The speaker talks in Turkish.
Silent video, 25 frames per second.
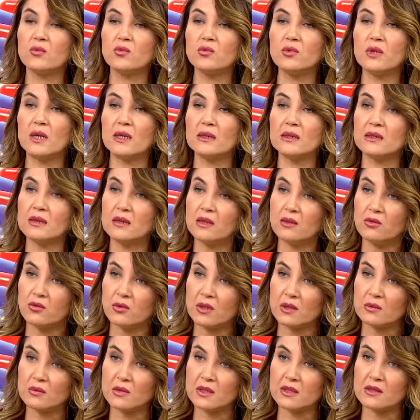Bunlardan en
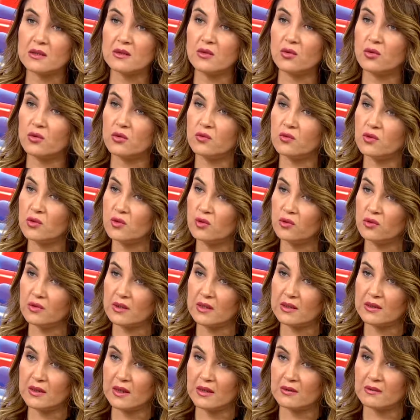önemlisi nörovizyon
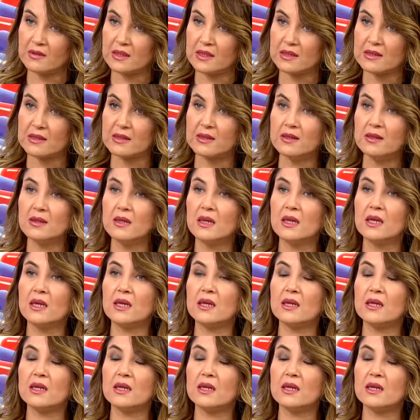tedavisi.